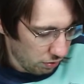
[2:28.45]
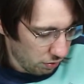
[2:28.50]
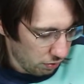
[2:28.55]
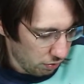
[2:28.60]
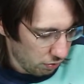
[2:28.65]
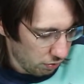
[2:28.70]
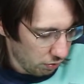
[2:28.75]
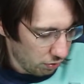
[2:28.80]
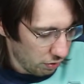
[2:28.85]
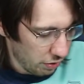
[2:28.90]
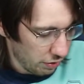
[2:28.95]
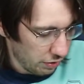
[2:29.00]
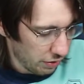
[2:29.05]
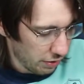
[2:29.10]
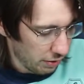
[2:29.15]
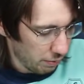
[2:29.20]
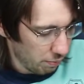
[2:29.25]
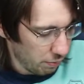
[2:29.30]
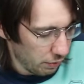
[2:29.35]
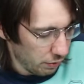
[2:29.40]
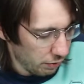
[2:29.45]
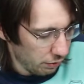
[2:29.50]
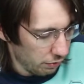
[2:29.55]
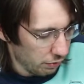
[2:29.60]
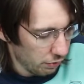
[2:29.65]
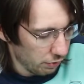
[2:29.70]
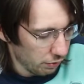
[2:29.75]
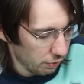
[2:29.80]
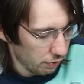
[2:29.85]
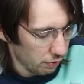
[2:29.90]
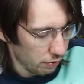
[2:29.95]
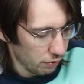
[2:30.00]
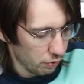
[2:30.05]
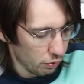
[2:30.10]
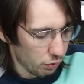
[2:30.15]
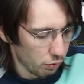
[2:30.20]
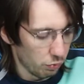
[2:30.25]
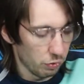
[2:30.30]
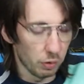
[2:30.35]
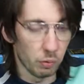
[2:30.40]
Donc là, il y a la porte.
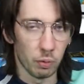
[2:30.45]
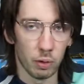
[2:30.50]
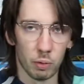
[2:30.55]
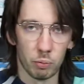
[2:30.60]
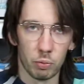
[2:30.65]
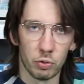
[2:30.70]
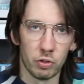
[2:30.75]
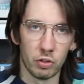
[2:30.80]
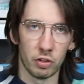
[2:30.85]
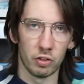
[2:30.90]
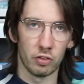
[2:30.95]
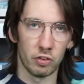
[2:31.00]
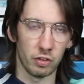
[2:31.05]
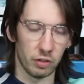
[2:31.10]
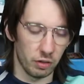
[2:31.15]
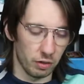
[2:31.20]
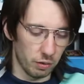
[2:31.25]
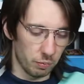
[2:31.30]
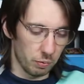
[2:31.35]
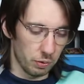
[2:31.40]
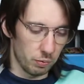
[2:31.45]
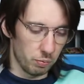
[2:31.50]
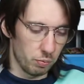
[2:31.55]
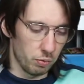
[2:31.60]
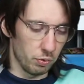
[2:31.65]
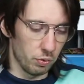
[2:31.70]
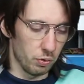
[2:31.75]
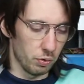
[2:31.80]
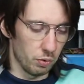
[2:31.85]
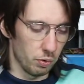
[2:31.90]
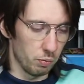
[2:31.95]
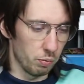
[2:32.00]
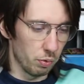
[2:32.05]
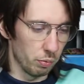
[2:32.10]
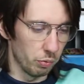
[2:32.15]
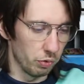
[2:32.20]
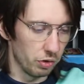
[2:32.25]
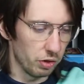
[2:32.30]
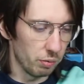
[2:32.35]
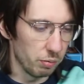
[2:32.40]
On fera un petit accéléré après pour, euh,
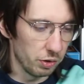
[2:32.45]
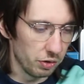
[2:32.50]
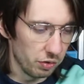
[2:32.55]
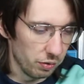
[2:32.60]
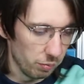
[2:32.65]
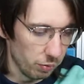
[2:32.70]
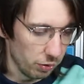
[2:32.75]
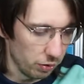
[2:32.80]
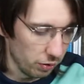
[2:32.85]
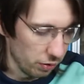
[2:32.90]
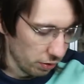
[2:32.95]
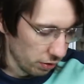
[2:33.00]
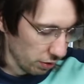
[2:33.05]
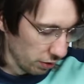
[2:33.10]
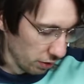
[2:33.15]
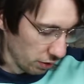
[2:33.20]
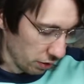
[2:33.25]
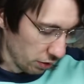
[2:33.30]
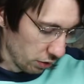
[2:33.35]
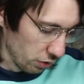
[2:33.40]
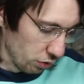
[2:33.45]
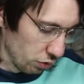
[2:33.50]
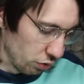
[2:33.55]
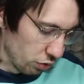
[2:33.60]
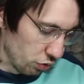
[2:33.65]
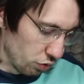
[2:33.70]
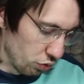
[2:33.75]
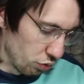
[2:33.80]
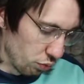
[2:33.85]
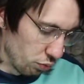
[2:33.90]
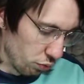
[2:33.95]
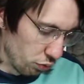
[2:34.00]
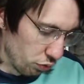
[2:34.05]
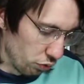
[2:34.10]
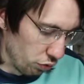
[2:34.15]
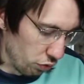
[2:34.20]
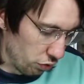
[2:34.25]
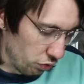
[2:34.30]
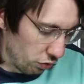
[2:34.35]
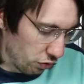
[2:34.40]
monter le bâtiment. Je vous montre
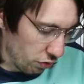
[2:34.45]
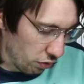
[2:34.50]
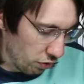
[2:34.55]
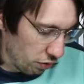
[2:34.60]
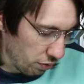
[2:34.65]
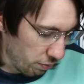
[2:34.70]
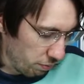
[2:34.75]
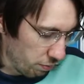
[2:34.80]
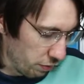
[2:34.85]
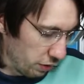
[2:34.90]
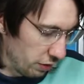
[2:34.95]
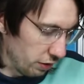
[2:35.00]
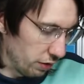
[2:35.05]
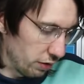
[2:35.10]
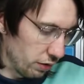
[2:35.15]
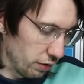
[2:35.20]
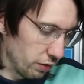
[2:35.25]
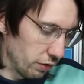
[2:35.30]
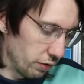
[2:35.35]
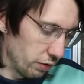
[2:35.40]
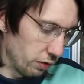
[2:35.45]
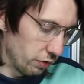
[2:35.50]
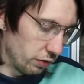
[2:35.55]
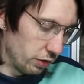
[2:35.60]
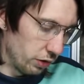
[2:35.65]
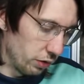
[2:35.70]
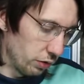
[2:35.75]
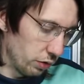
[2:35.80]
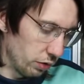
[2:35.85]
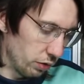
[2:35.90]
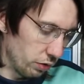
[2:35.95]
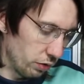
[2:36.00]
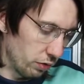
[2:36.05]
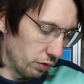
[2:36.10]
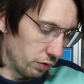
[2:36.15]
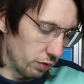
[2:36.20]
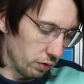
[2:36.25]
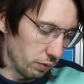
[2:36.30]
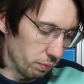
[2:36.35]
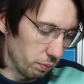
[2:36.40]
juste hop, les euh, stickers,
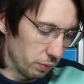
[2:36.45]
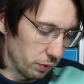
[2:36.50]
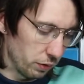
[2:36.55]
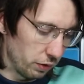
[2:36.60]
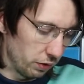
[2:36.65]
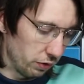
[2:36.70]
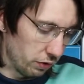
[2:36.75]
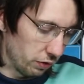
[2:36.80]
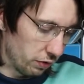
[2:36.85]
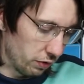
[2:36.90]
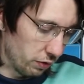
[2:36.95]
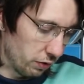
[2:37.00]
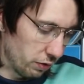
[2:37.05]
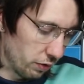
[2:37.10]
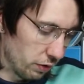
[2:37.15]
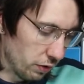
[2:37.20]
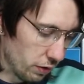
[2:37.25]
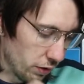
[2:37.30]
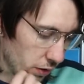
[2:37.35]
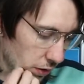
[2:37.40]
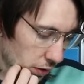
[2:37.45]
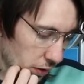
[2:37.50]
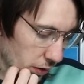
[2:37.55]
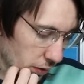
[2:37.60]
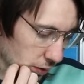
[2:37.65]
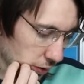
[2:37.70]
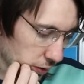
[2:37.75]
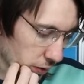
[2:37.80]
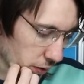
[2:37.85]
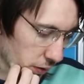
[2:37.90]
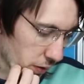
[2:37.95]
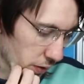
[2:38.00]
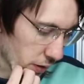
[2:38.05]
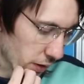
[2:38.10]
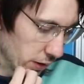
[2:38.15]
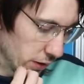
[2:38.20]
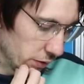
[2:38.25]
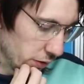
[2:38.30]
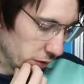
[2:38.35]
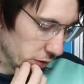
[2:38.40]
police, euh,
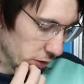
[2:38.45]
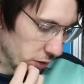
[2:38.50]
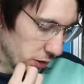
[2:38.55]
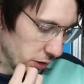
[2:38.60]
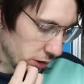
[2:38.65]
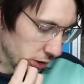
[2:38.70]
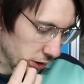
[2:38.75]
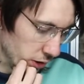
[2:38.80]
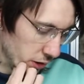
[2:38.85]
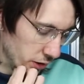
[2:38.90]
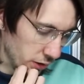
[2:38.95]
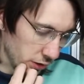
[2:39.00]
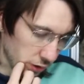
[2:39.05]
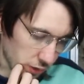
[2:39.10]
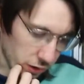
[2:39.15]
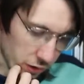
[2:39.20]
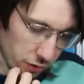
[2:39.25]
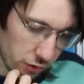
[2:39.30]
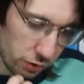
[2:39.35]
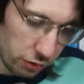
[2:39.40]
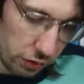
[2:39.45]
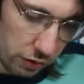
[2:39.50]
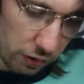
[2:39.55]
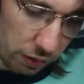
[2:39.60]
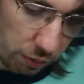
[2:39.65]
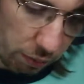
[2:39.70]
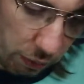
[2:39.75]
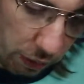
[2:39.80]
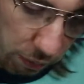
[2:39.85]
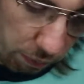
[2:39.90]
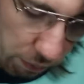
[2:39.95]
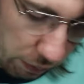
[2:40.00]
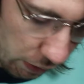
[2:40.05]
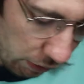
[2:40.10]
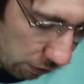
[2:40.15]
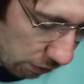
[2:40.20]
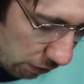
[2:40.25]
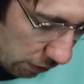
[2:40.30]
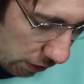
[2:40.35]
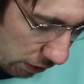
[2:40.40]
un avis de recherche. Est-ce que c'est le même
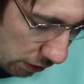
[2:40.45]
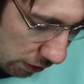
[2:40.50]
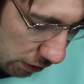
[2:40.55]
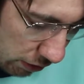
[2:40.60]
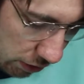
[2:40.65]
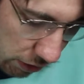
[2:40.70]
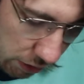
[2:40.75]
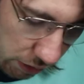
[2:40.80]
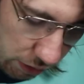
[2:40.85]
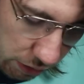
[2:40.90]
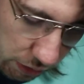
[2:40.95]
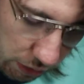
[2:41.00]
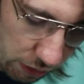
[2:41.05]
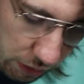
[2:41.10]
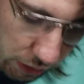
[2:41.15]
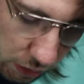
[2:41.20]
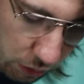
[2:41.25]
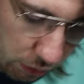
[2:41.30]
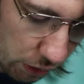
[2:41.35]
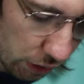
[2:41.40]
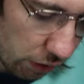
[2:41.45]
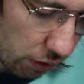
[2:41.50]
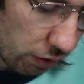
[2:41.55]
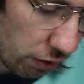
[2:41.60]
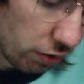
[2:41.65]
personnage Oui.